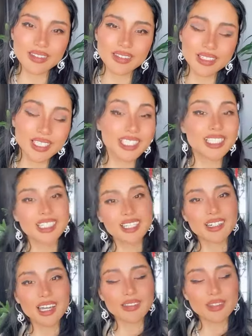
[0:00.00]
信じてる
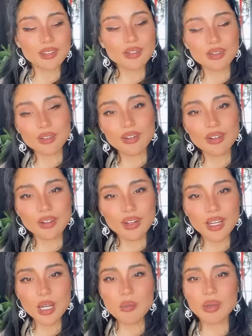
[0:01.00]
かっていうと
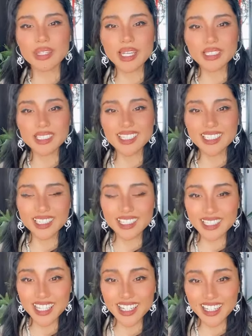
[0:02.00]
私実
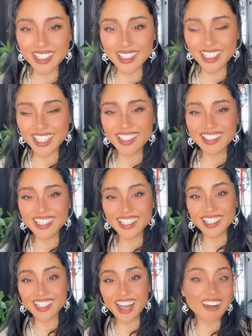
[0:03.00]
際にリアル
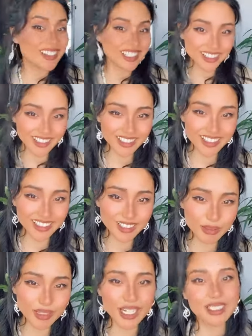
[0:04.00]
にアマゾン
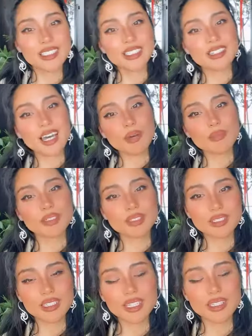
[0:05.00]
ブラジルの
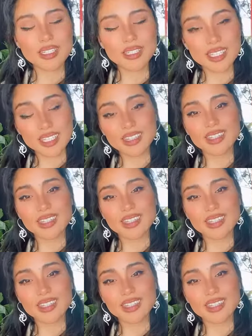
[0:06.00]
アマゾンに行っ